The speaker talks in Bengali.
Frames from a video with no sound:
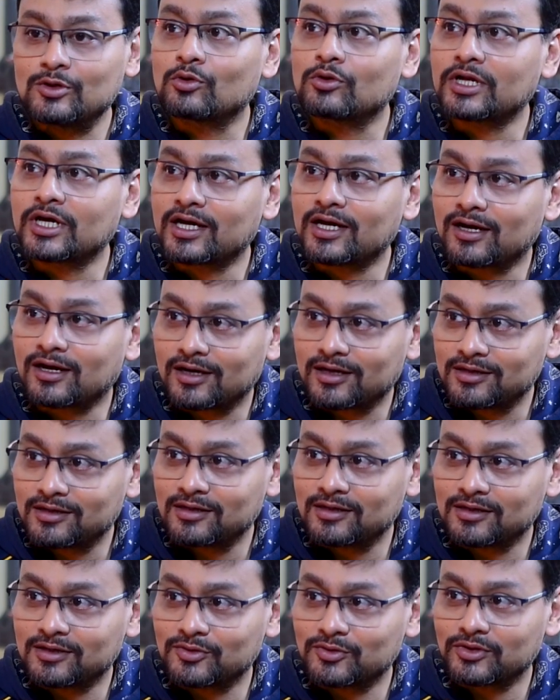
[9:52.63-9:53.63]
ইগোটাকে হার্ট
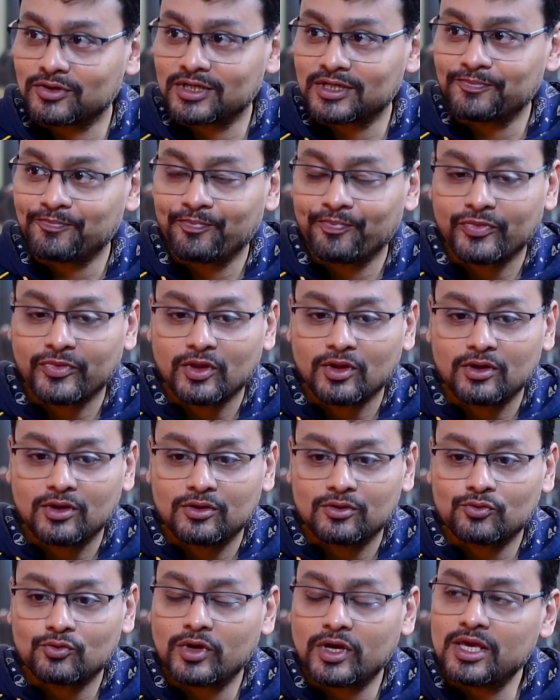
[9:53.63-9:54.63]
না করে
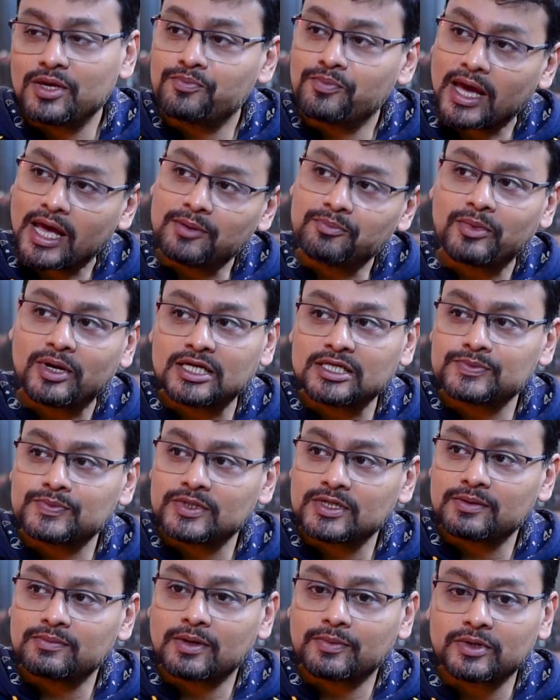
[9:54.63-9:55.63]
তো এই ম্যান
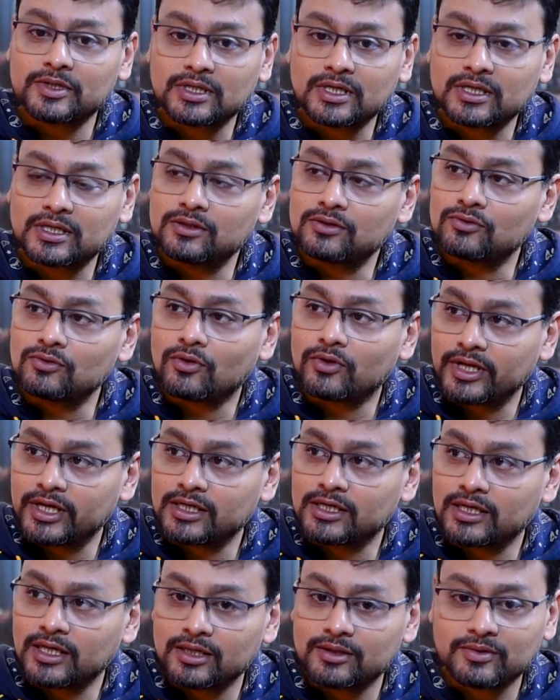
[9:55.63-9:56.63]
ম্যানেজমেন্টের ব্যাপারটা কিন্তু
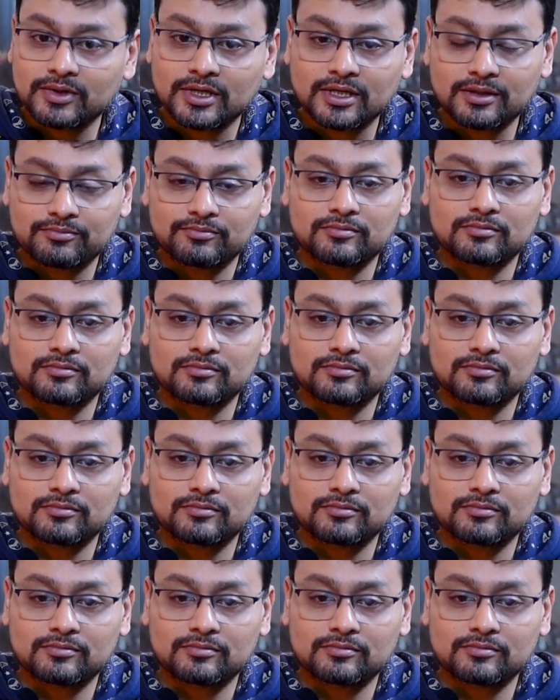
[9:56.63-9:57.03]
অনেকটাই মানে